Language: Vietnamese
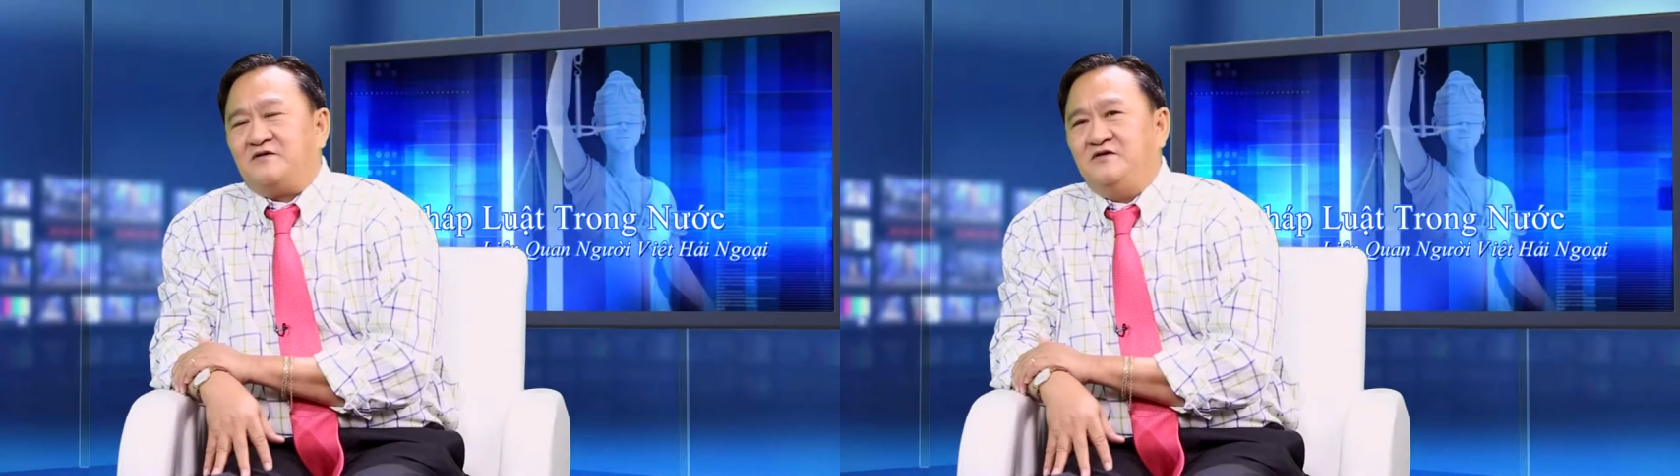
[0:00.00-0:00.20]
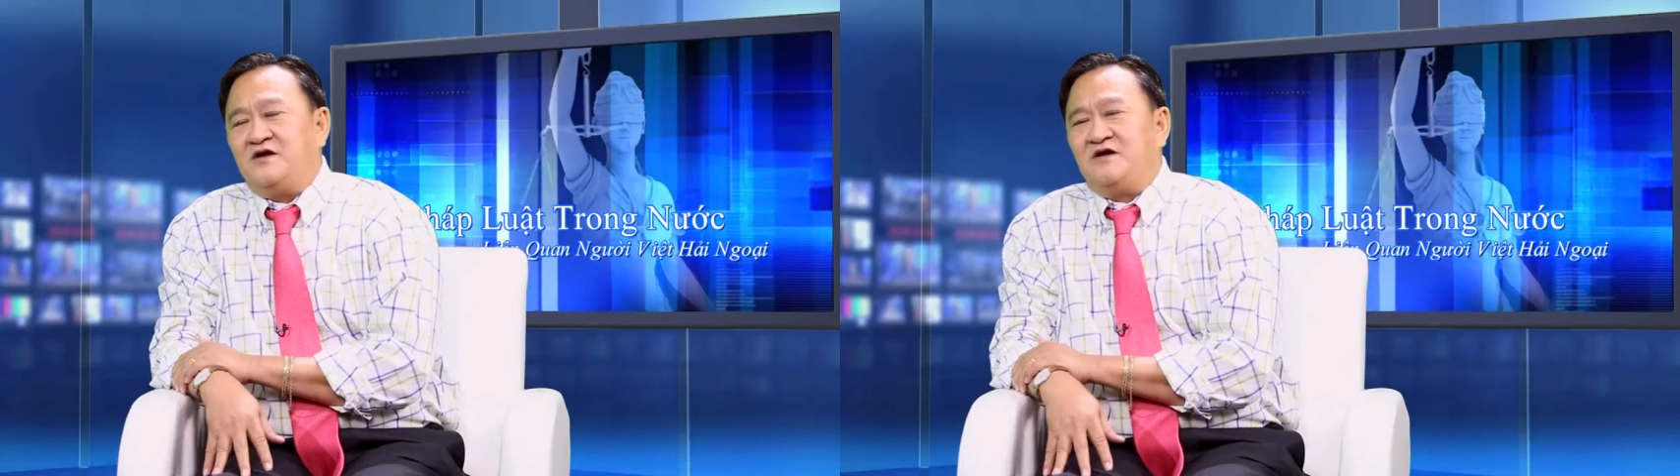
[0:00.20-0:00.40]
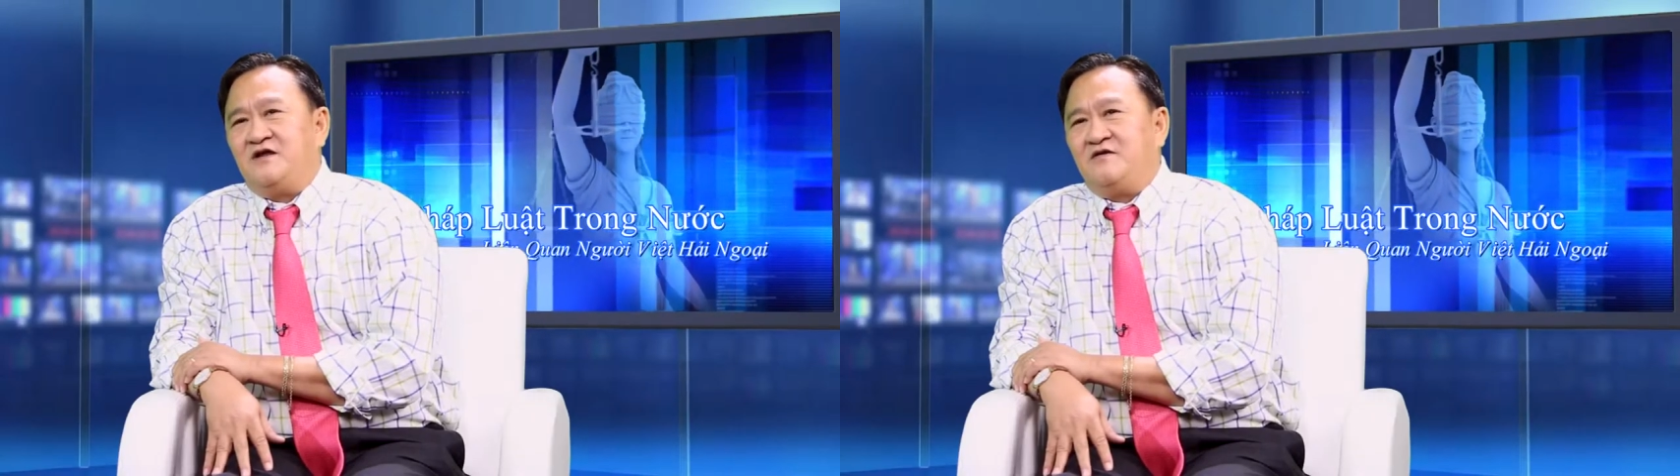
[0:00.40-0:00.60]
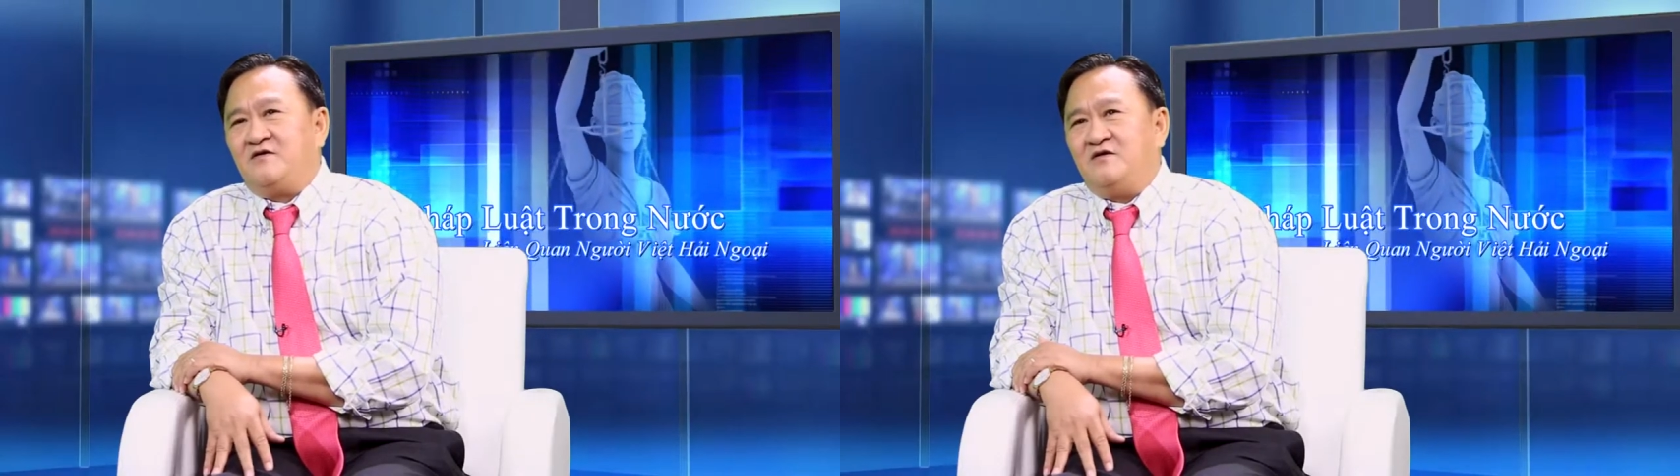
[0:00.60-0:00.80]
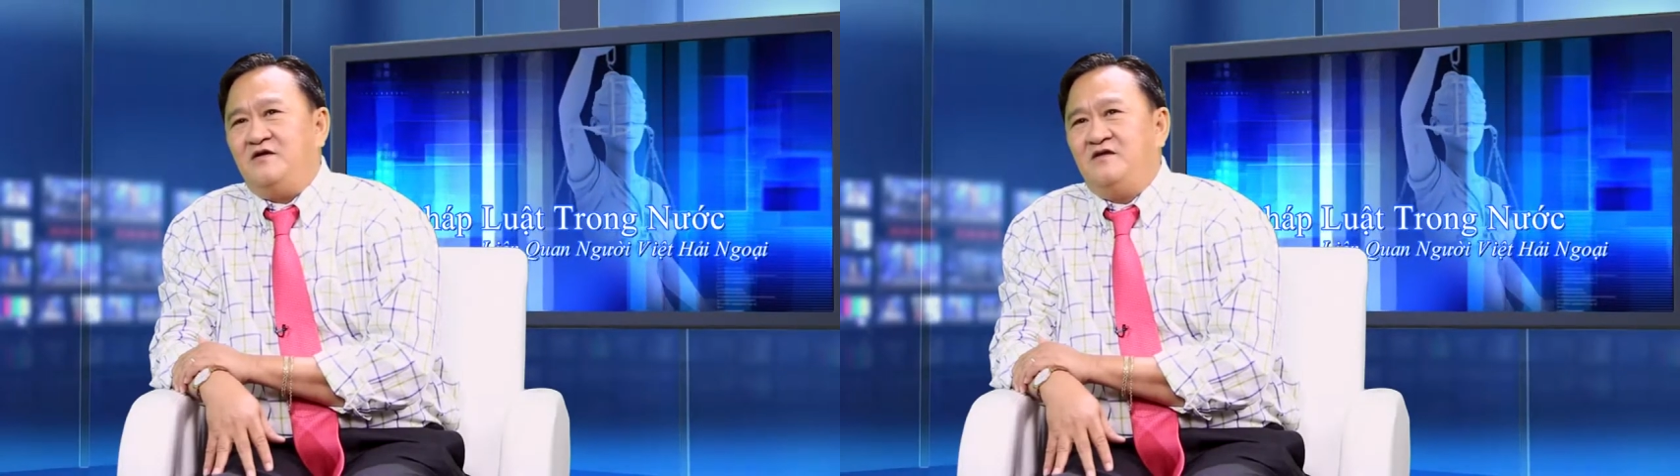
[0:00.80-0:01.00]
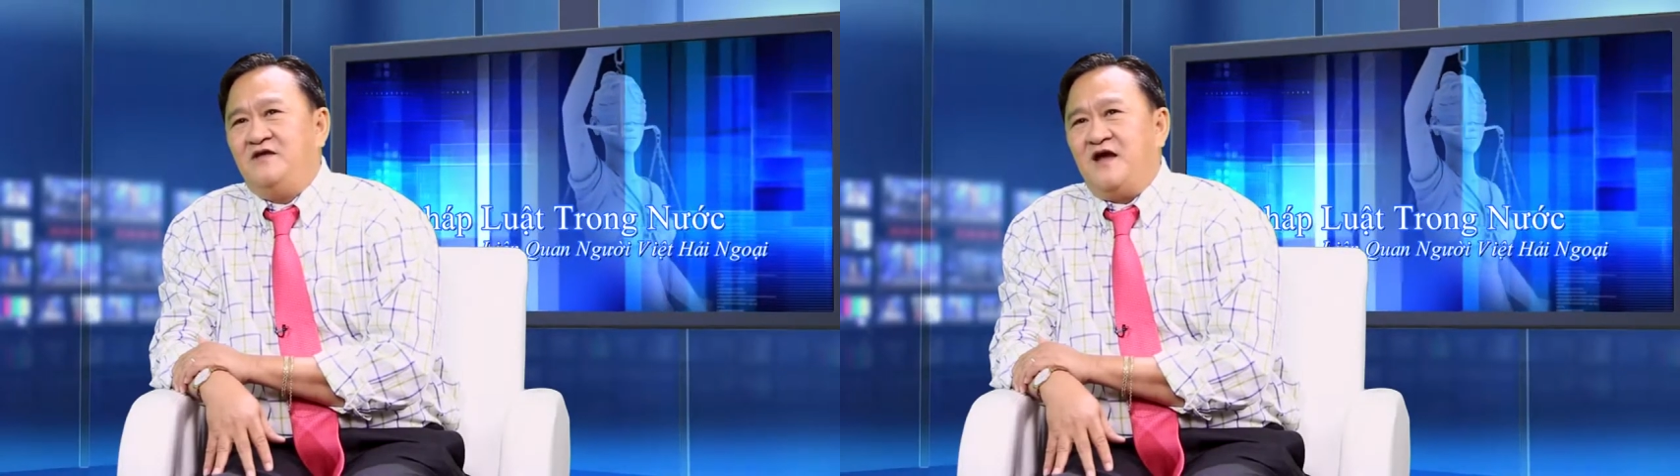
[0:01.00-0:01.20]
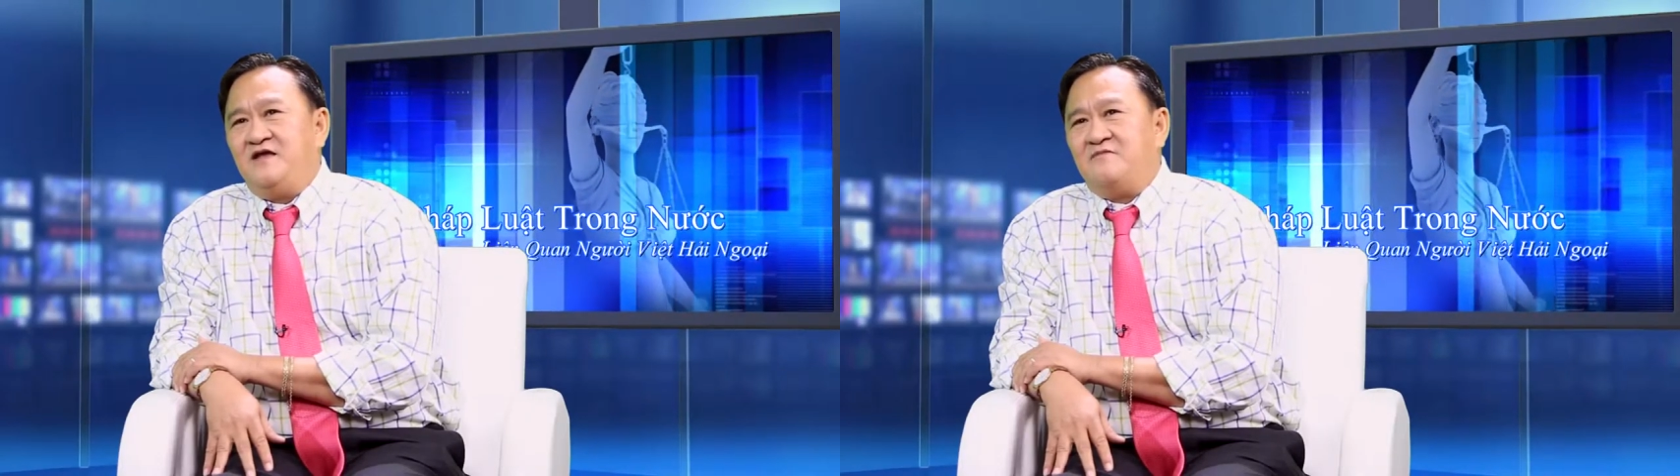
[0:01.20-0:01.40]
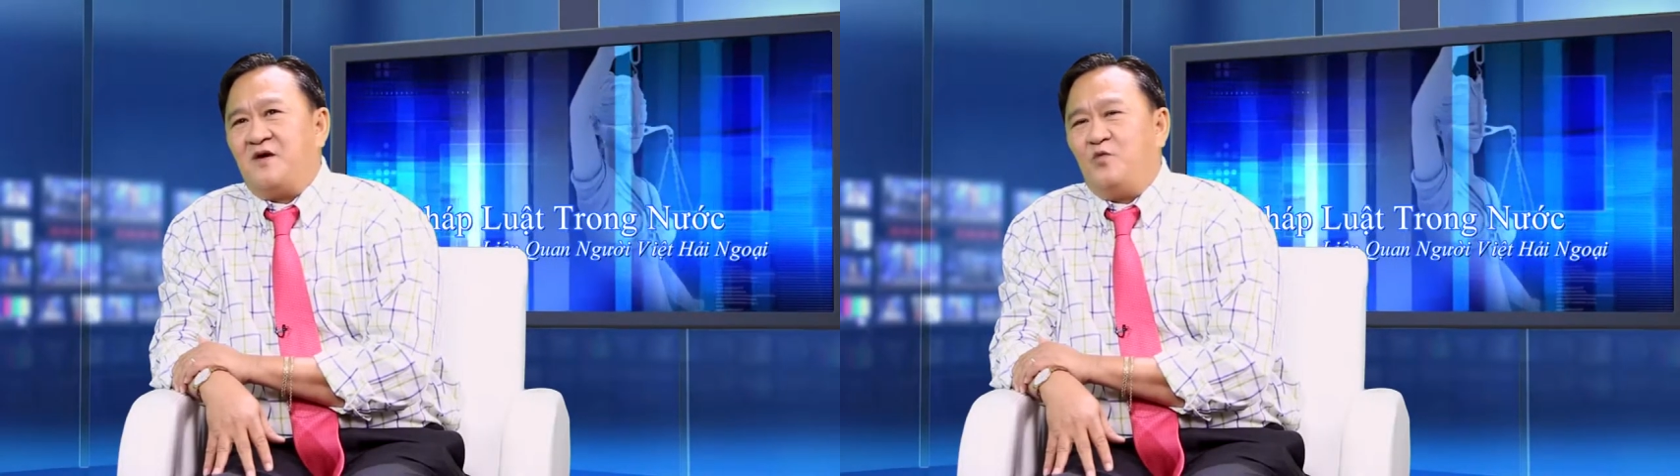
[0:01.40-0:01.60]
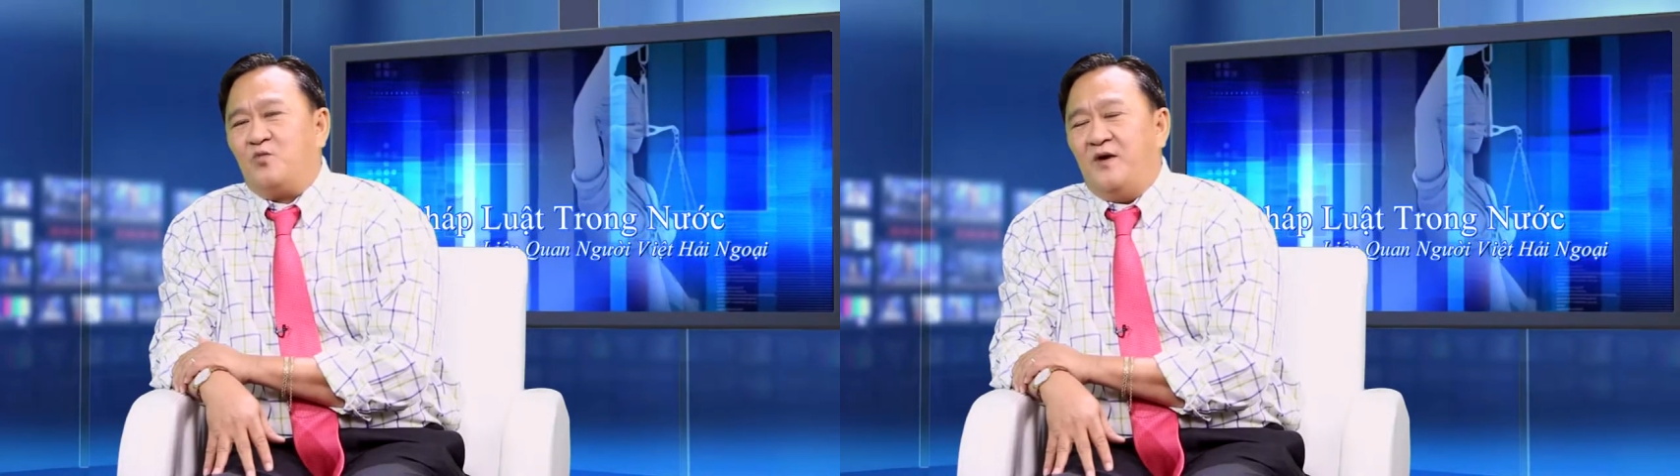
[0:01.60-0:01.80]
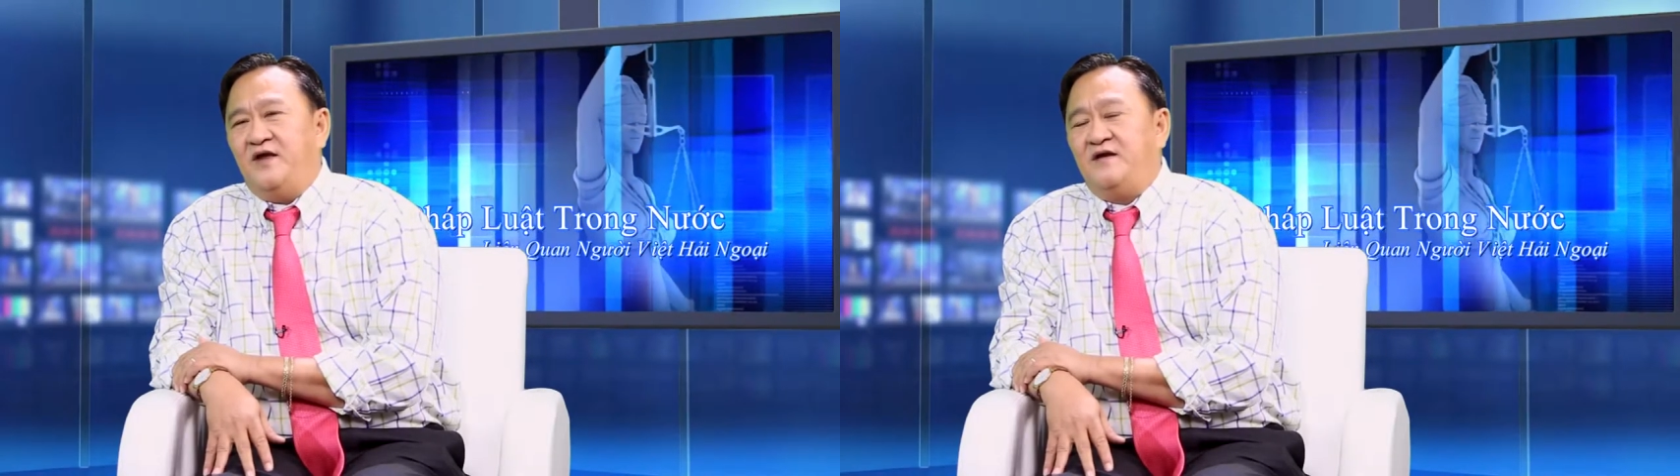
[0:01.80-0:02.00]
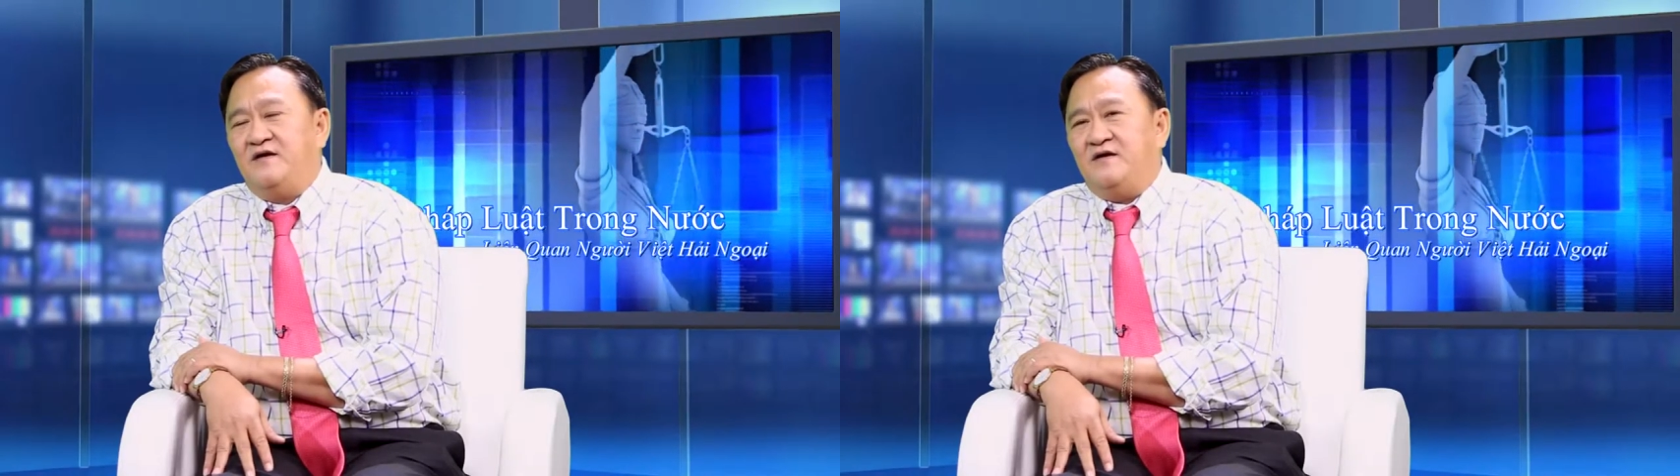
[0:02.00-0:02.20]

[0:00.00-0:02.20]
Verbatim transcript: Thứ nhất nó dính dáng với pháp luật Mỹ